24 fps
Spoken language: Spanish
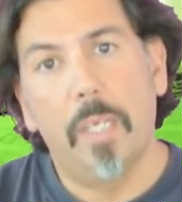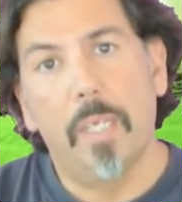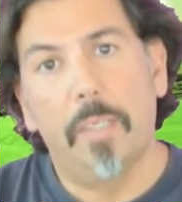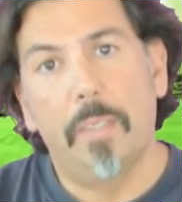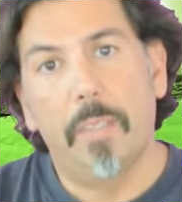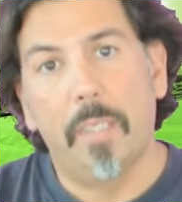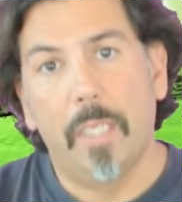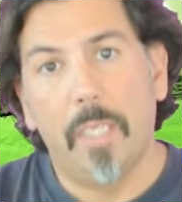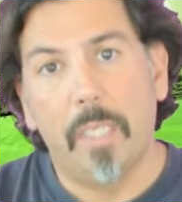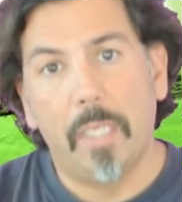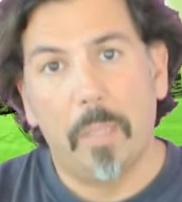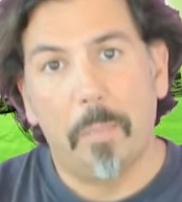El
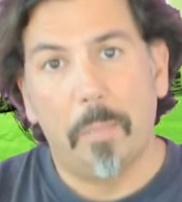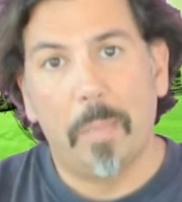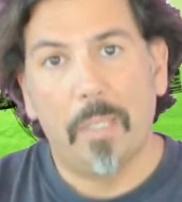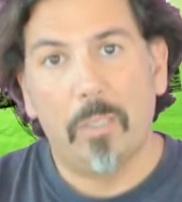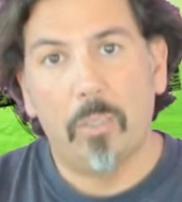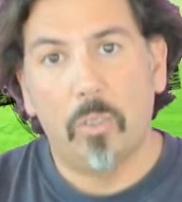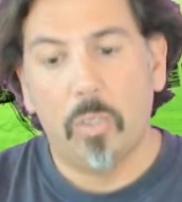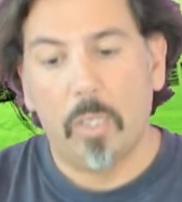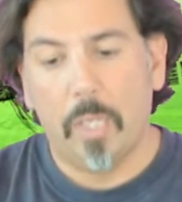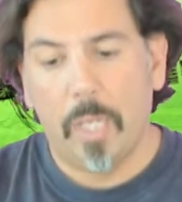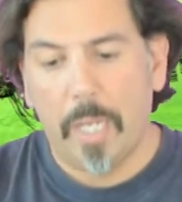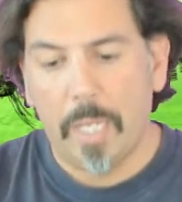siguiente
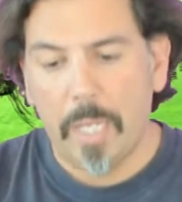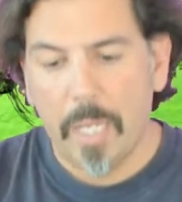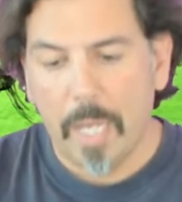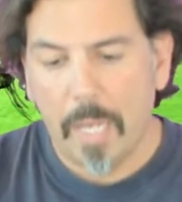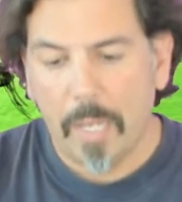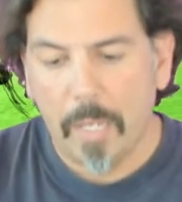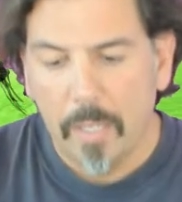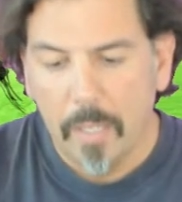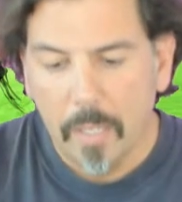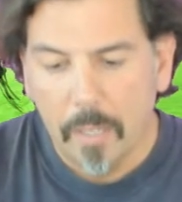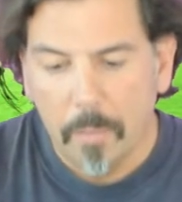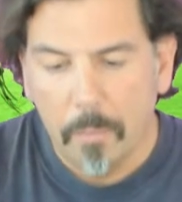paso será
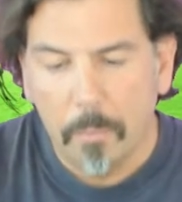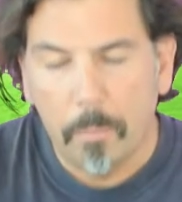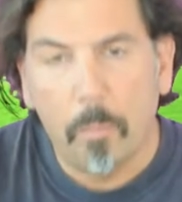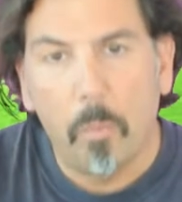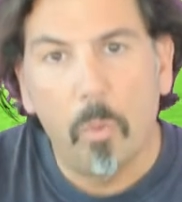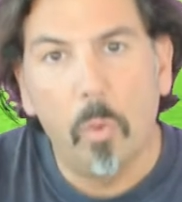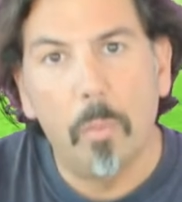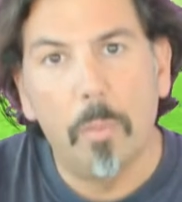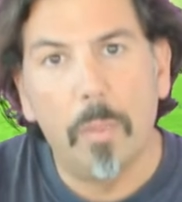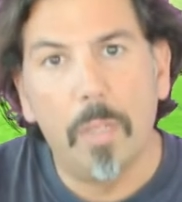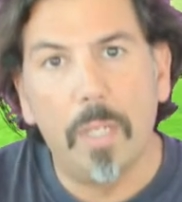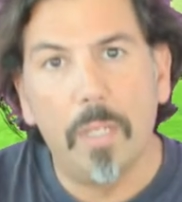ya
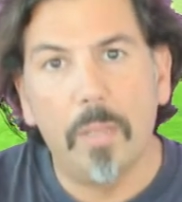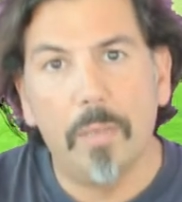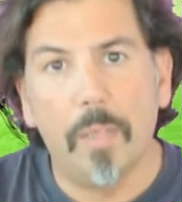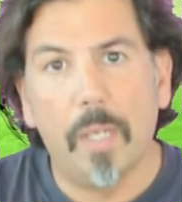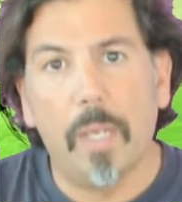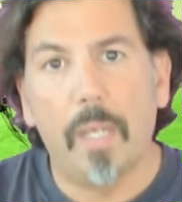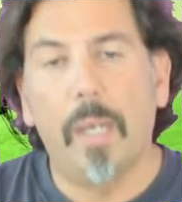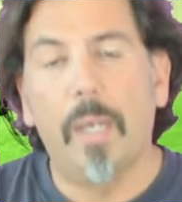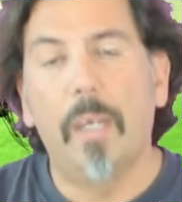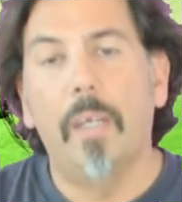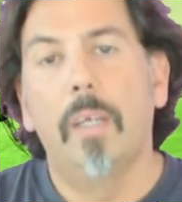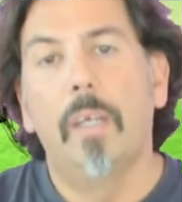
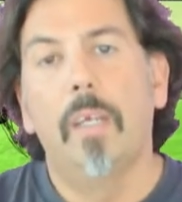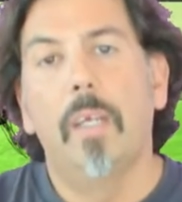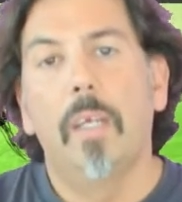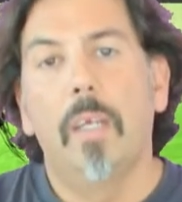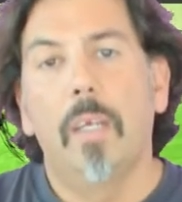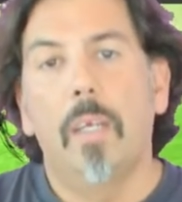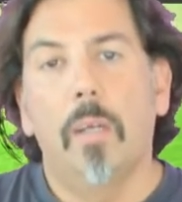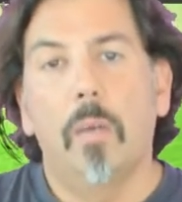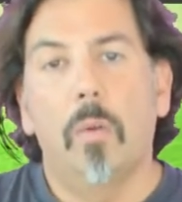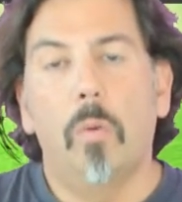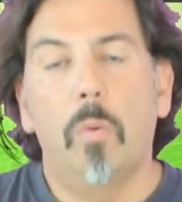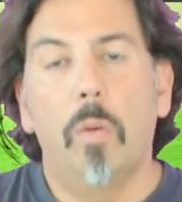pulverizar
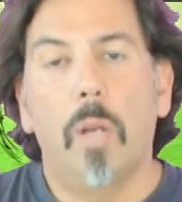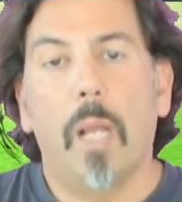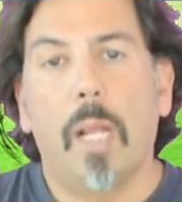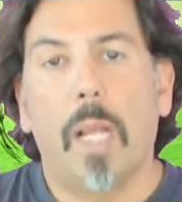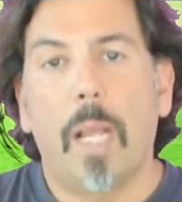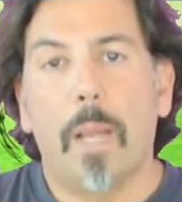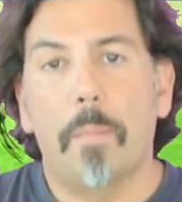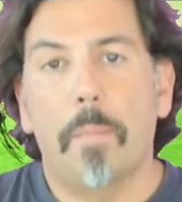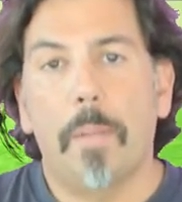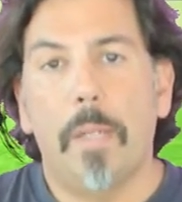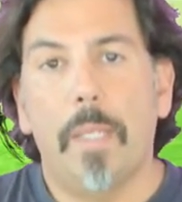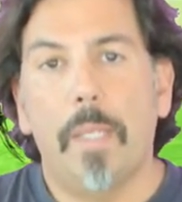una
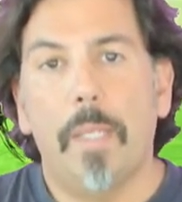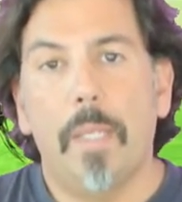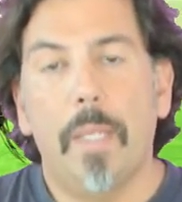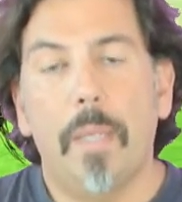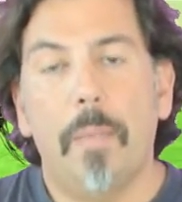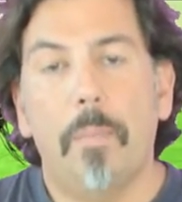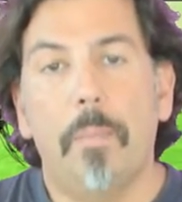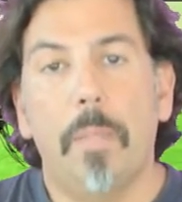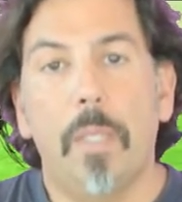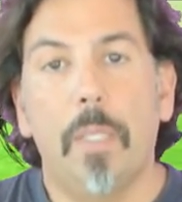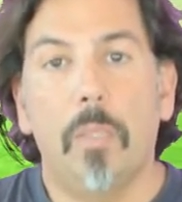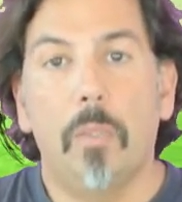capa de
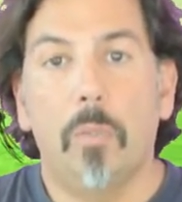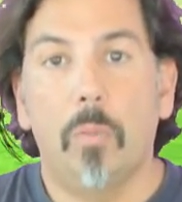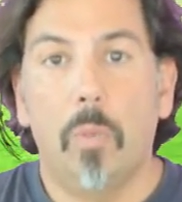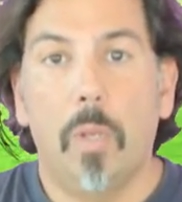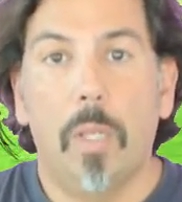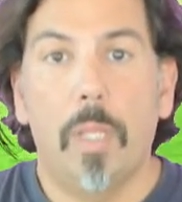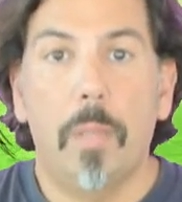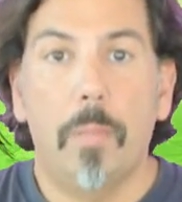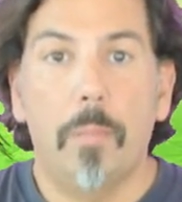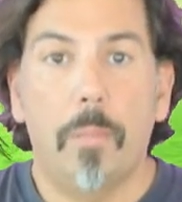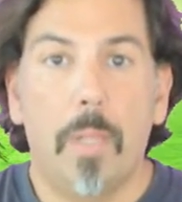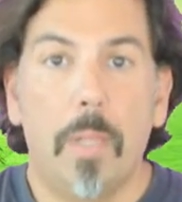pintura
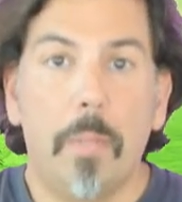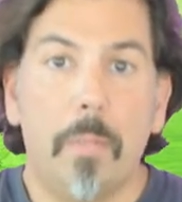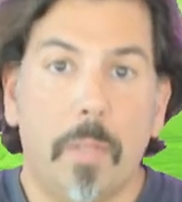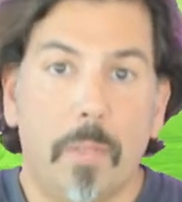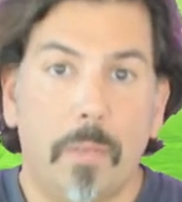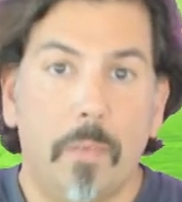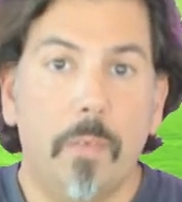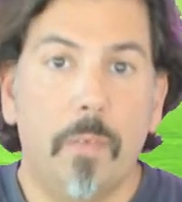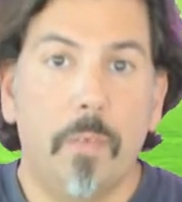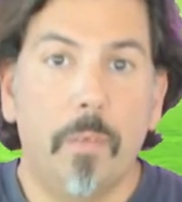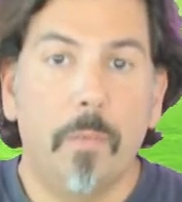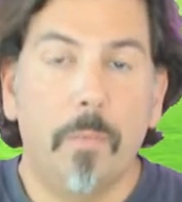de
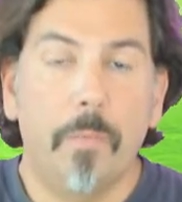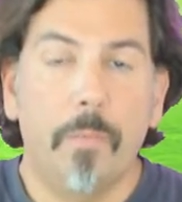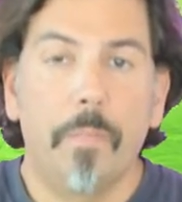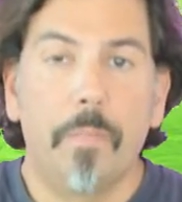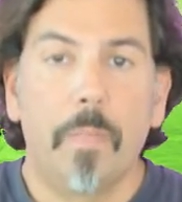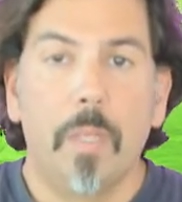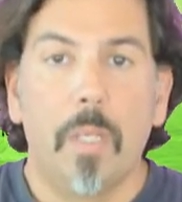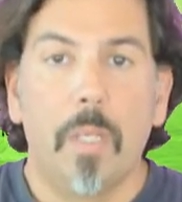imprimación,